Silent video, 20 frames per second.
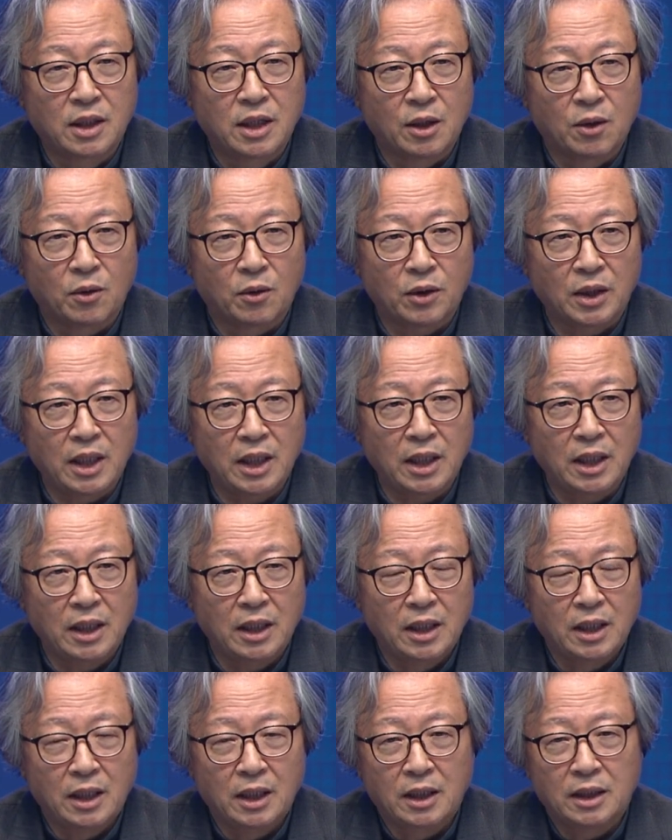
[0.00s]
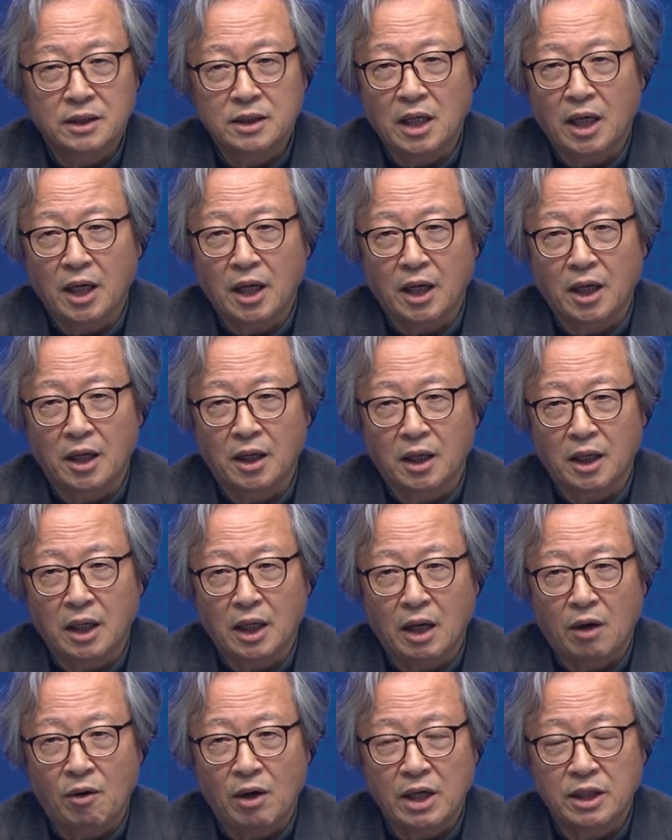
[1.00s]
기록이 산해경에
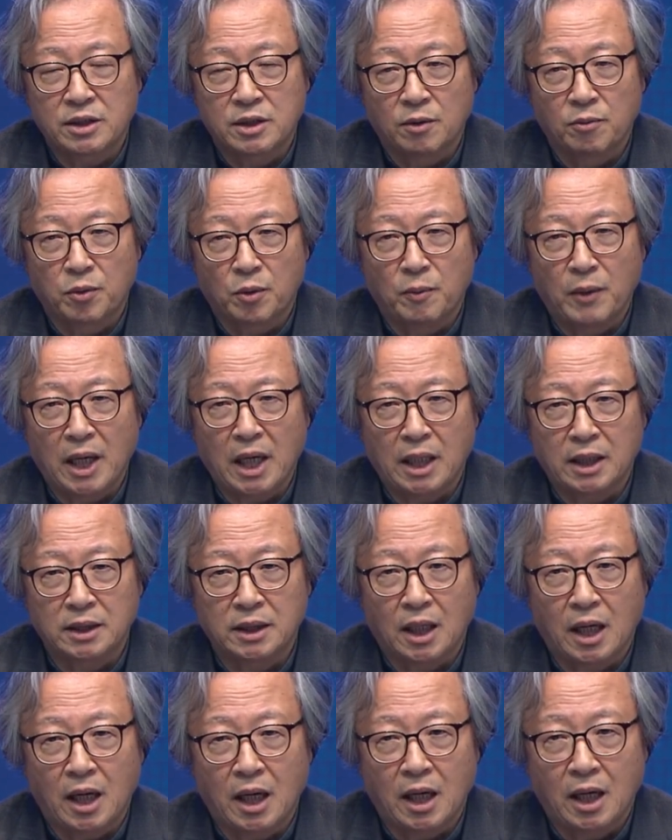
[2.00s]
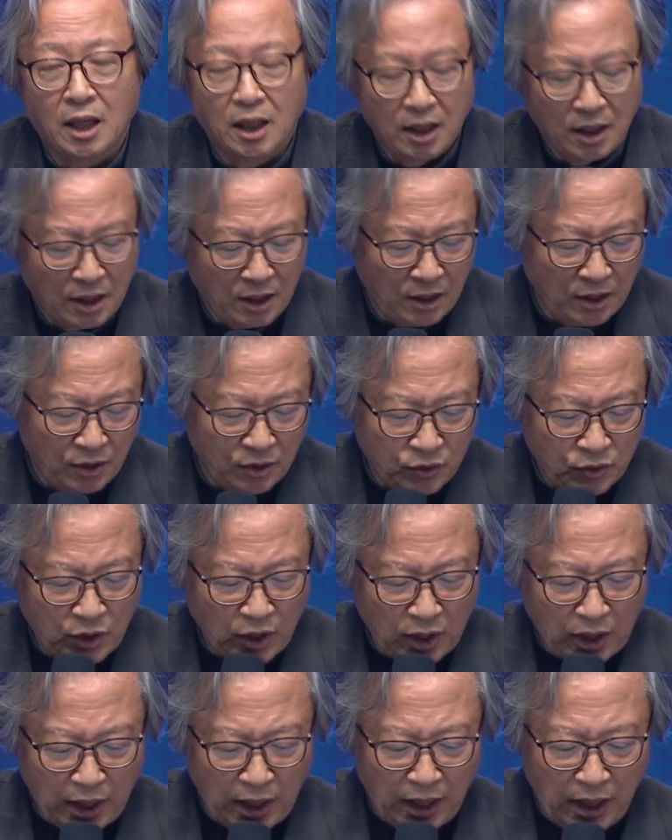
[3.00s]
나와 있을 뿐만 아니라
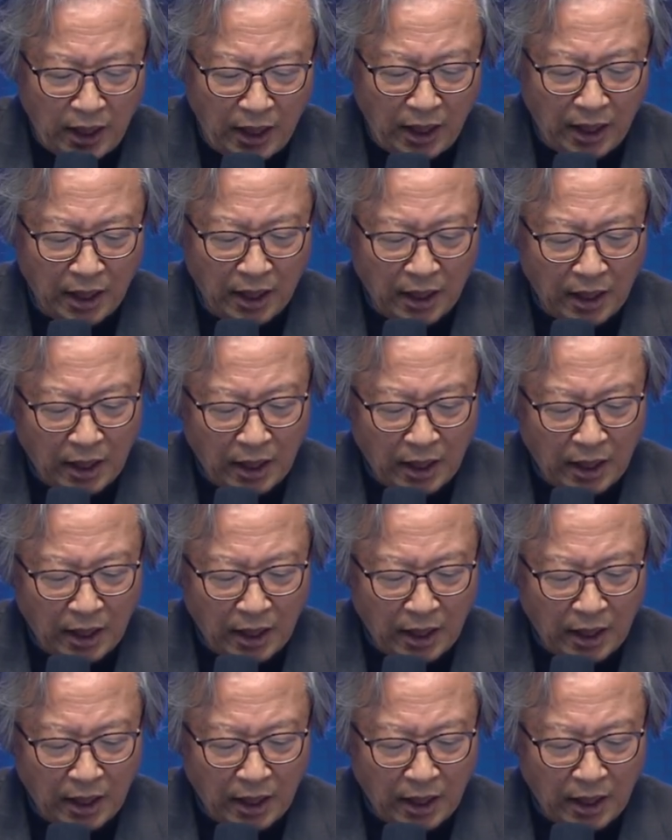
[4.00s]
최근에